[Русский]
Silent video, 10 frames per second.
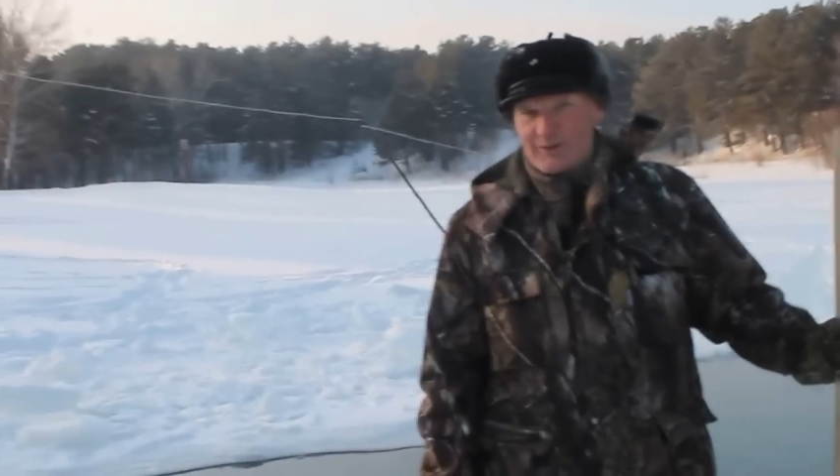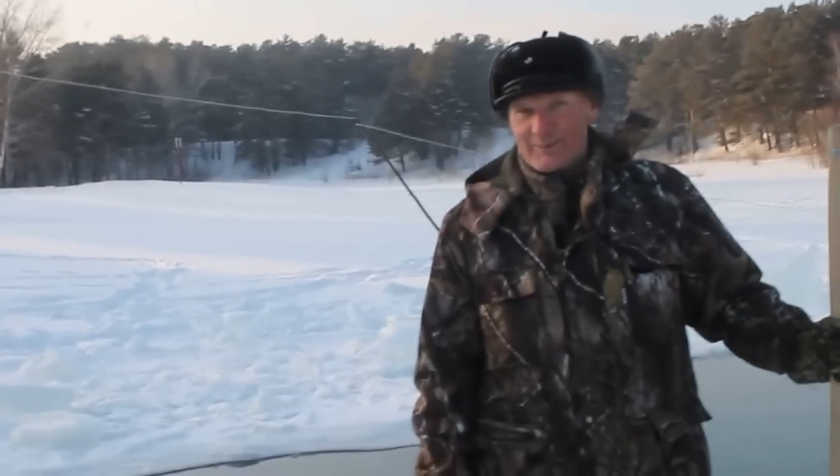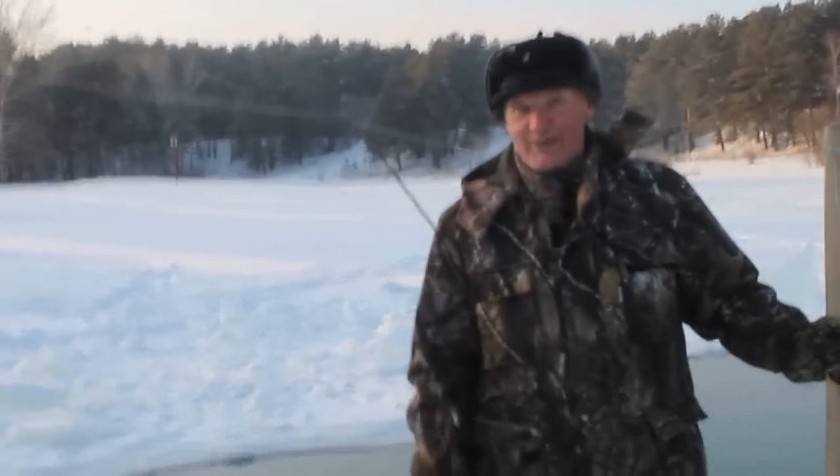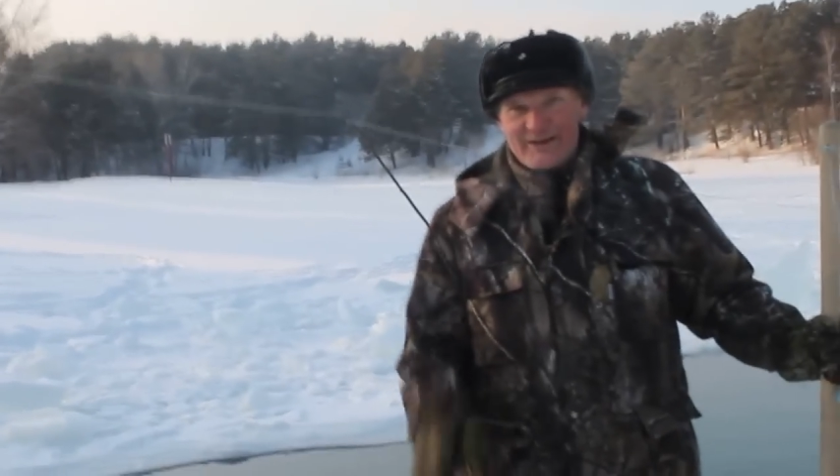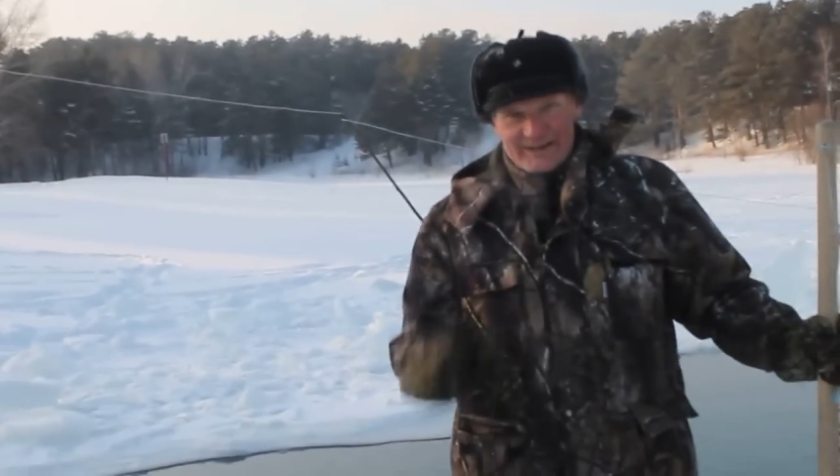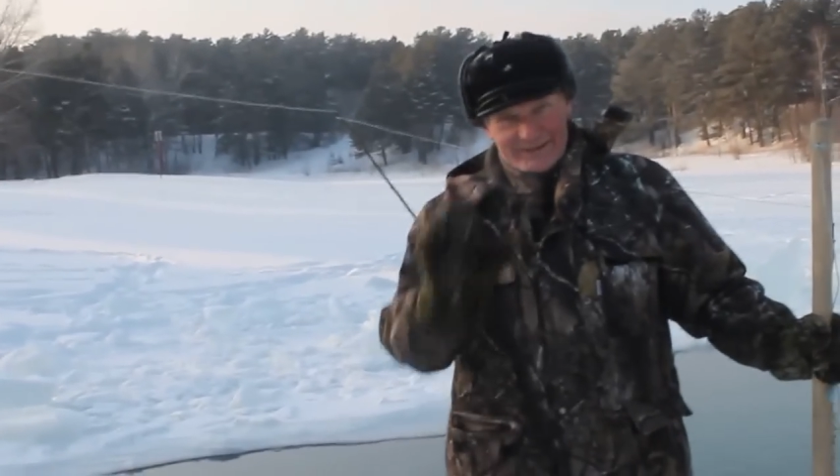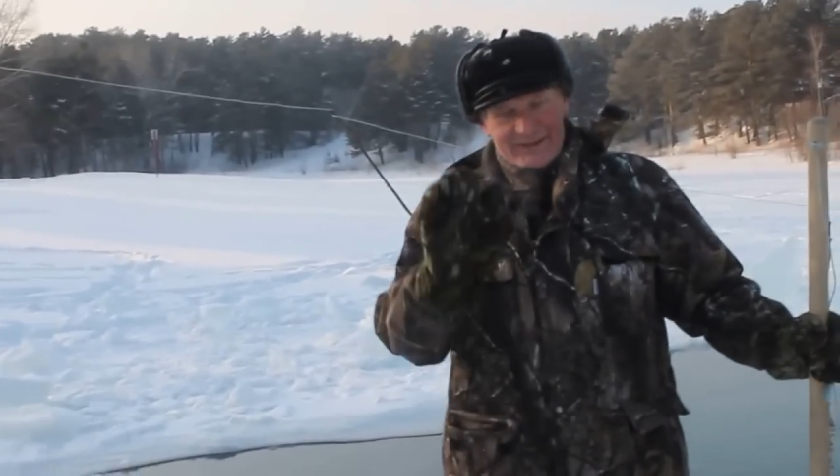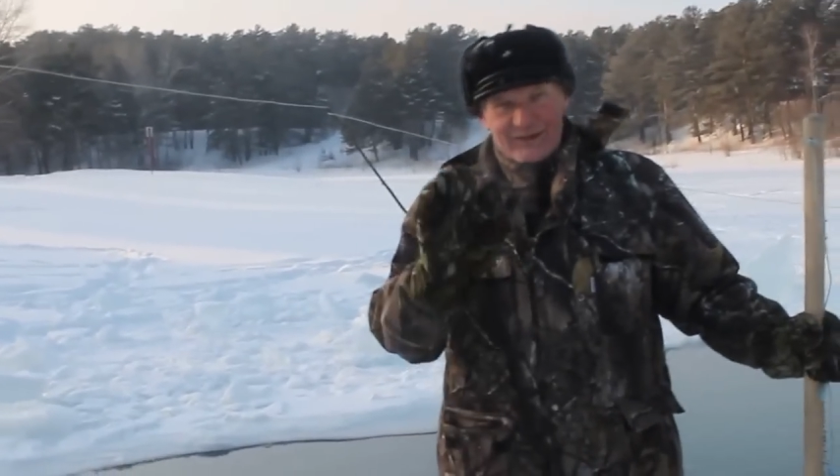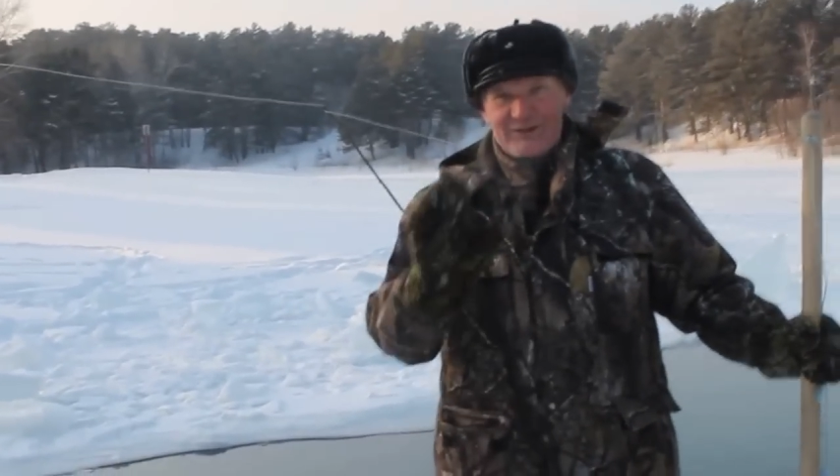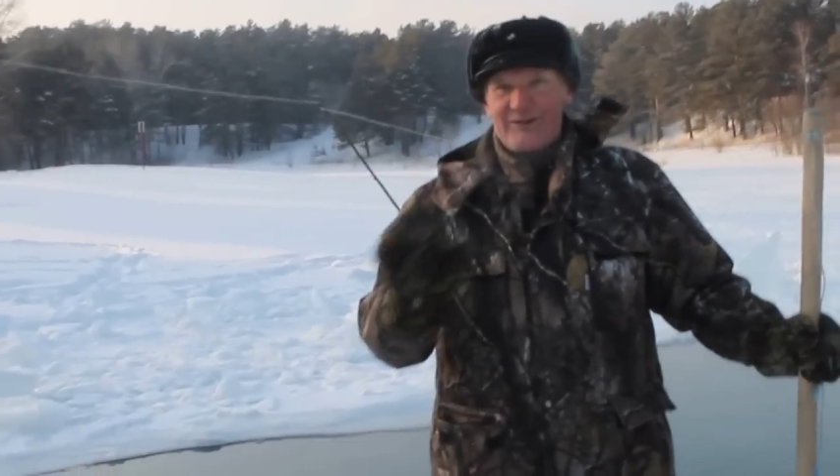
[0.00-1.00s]

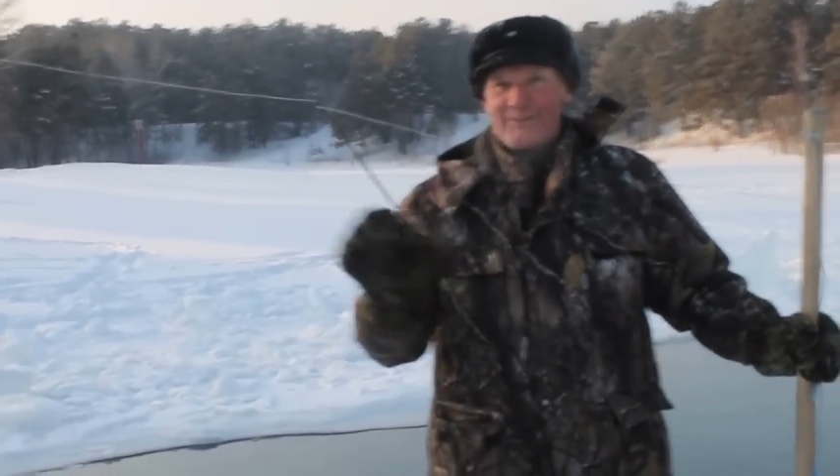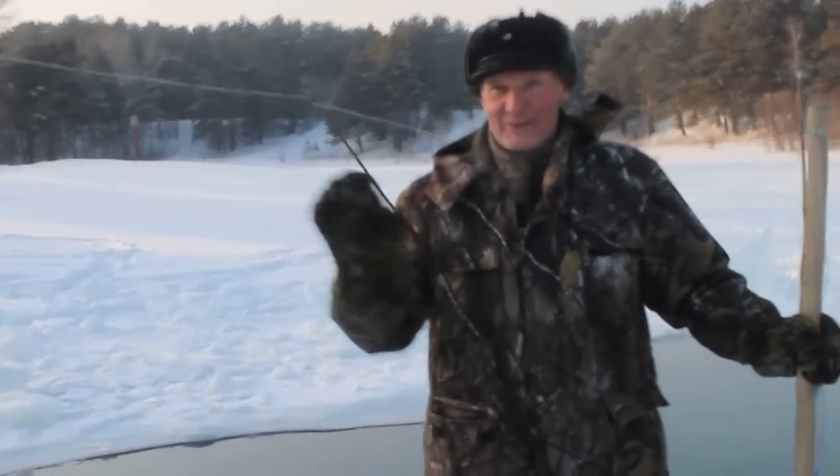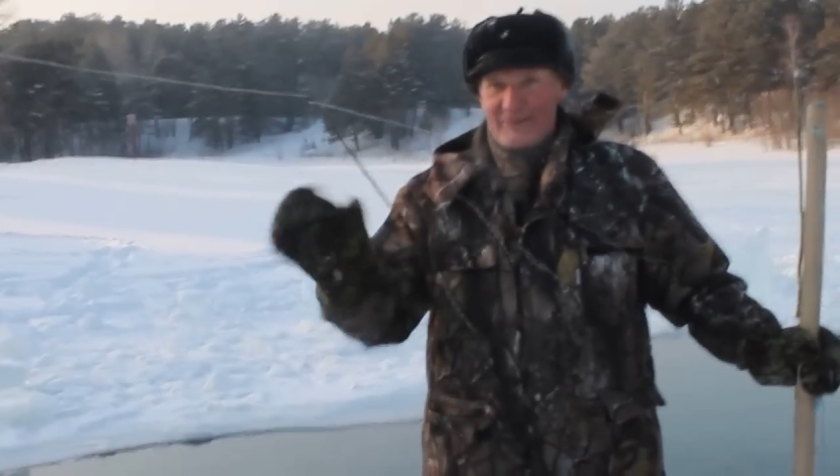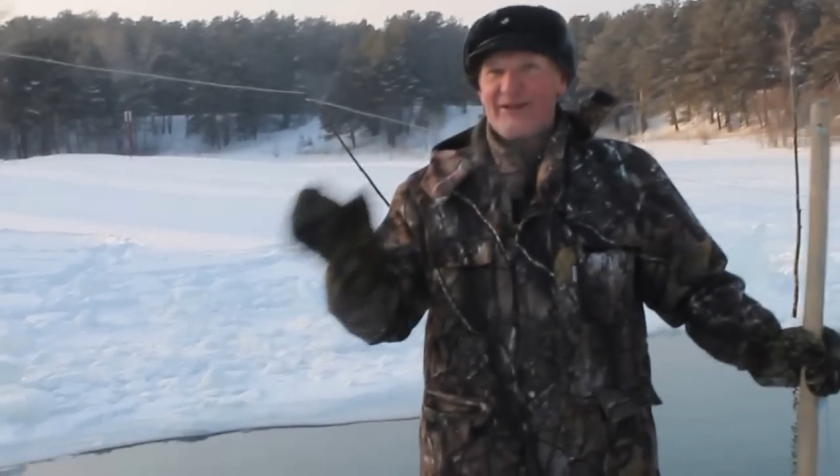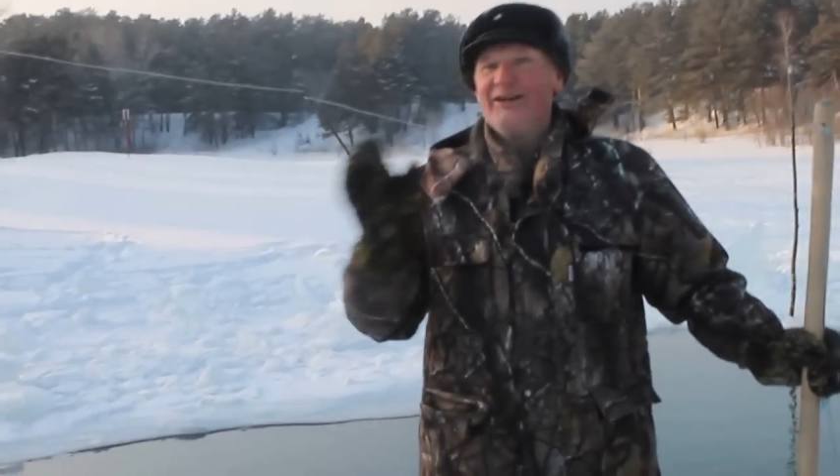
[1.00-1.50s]
подожди, подожди,